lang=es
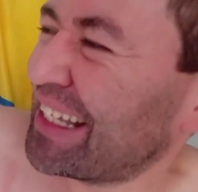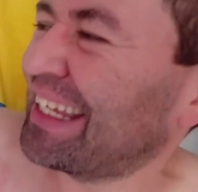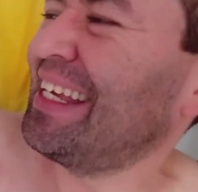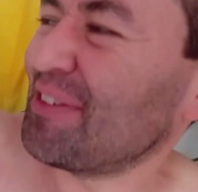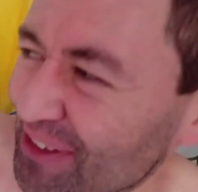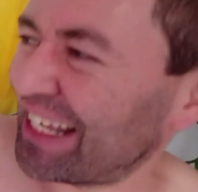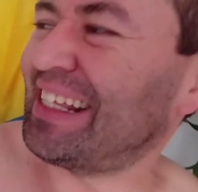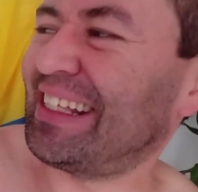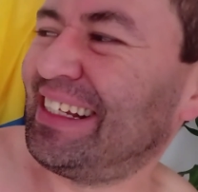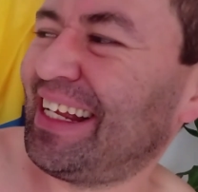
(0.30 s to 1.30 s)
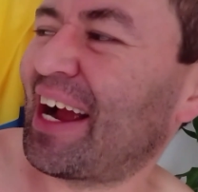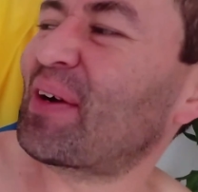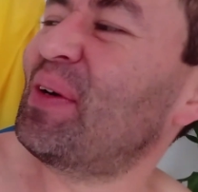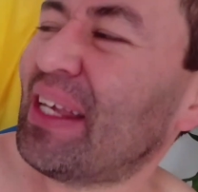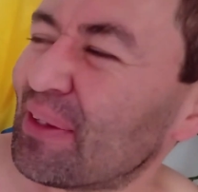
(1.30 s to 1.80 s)
que a usted le han
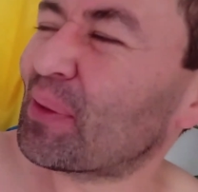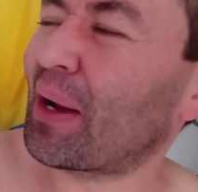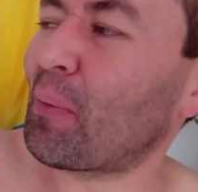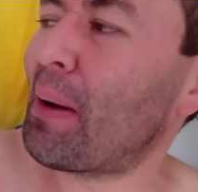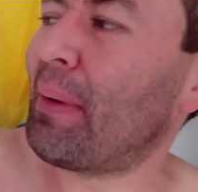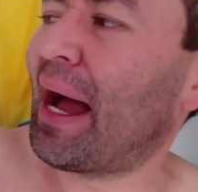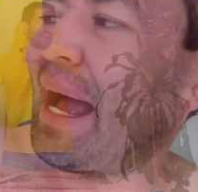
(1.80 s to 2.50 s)
cogido la guama.